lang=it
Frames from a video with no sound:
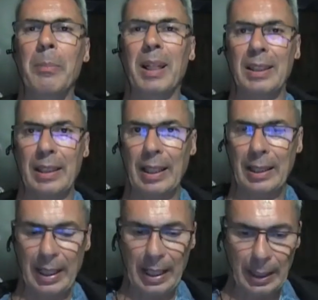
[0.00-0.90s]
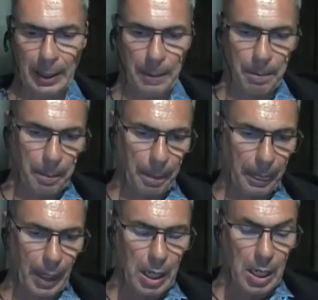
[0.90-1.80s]
matriarcale.
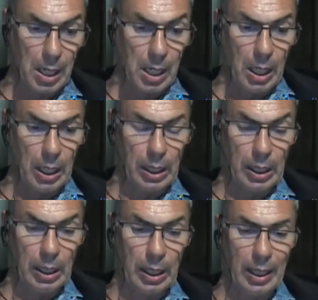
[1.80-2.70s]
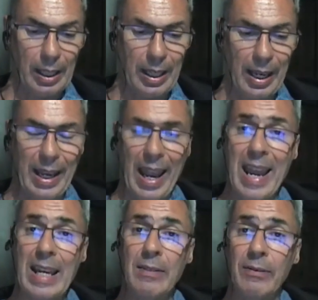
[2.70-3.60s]
Eh,
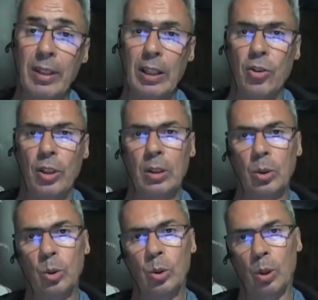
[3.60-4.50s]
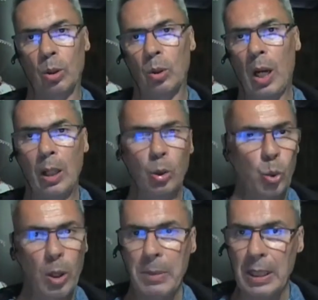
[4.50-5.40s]
è invece intorno al
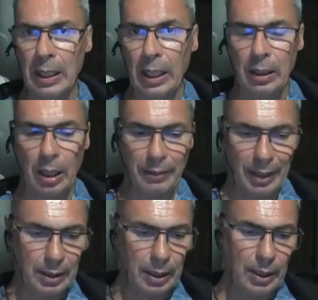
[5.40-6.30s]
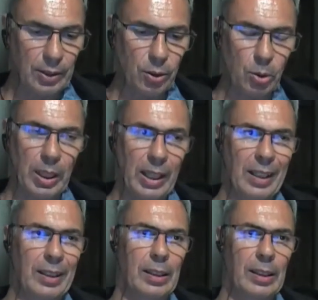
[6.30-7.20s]
2000 a.C. che
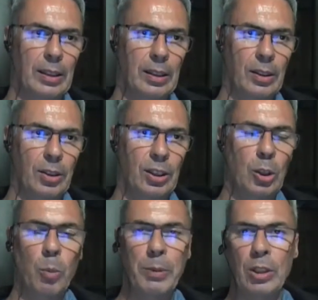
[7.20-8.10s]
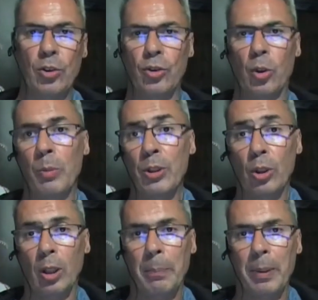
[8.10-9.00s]
eh, si cominci-
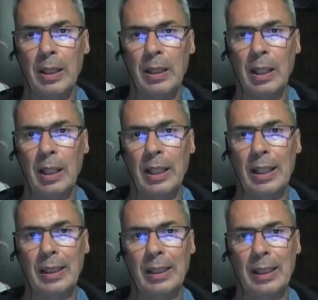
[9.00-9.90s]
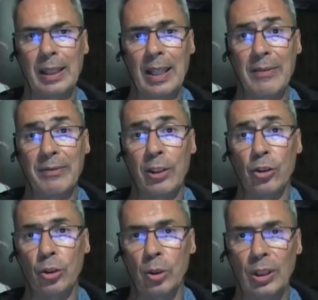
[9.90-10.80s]
cominciano a apparire le, eh, le
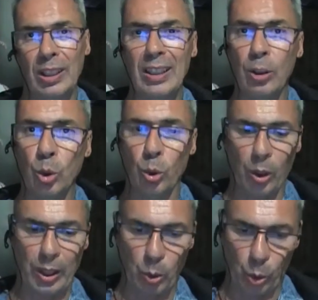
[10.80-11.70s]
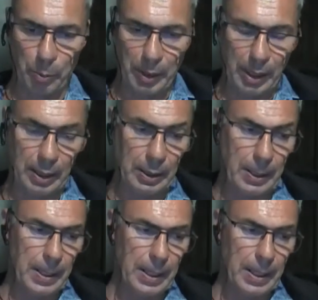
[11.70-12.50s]
invasioni indoeuropee